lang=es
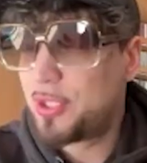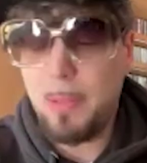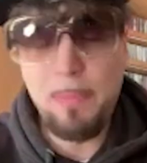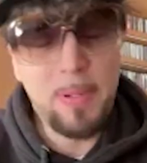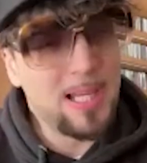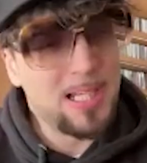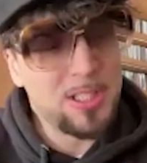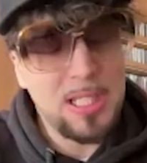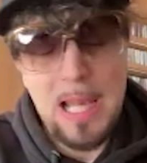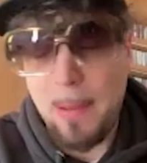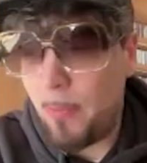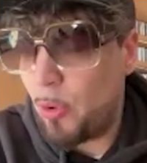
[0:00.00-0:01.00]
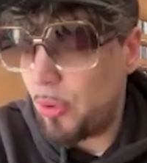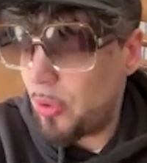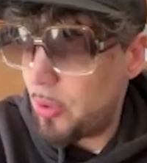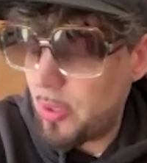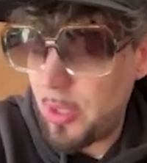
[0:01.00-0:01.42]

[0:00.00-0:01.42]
Siempre que hace el amor.